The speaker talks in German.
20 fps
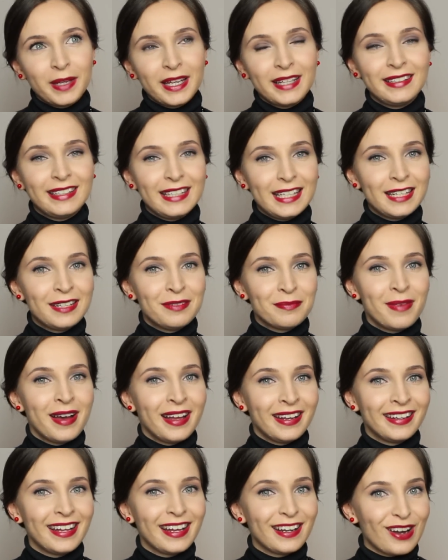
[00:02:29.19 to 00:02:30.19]
bei denen
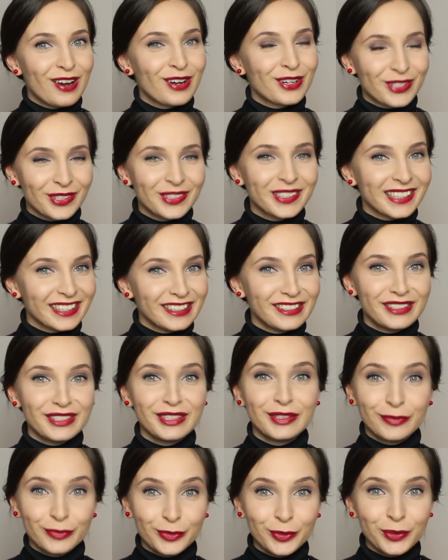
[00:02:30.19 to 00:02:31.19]
man dann auch schon
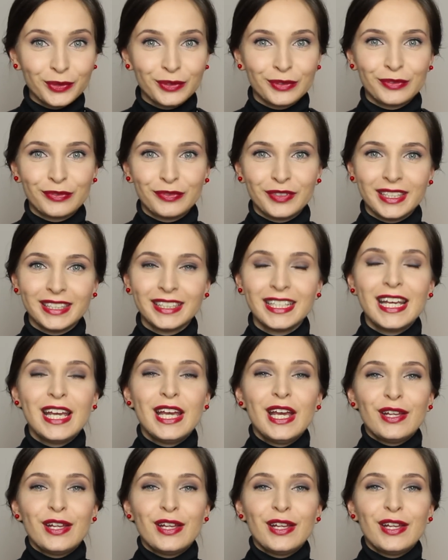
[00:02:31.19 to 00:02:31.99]
richtig wütend wird.